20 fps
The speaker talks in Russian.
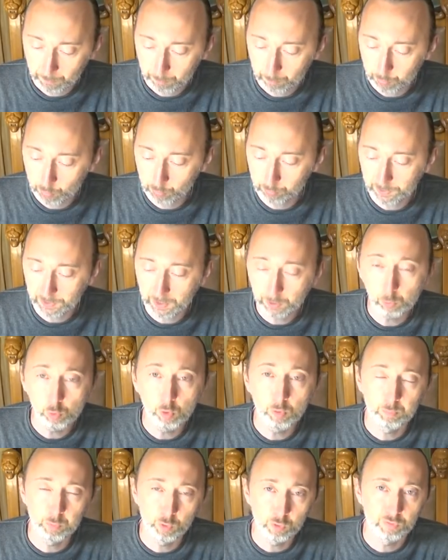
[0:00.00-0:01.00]
про
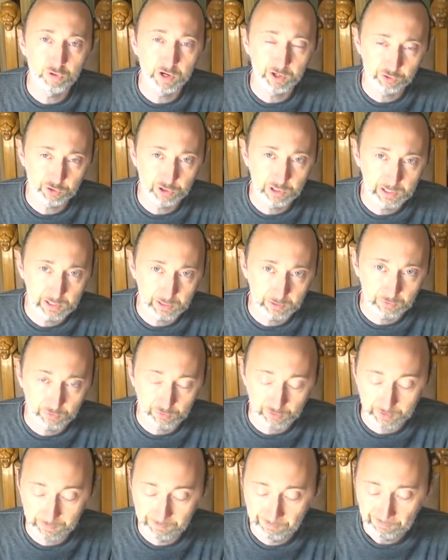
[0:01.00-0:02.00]
молоко по вашей
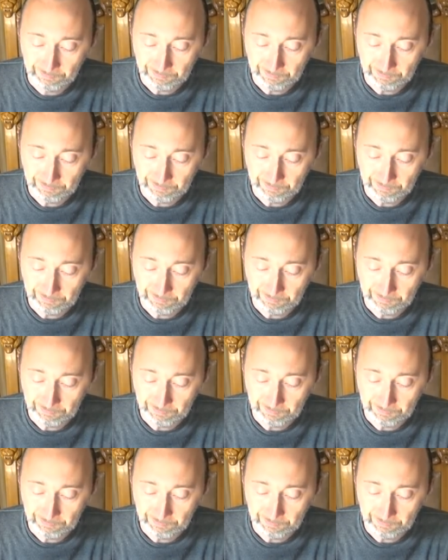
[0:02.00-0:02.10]
лекции.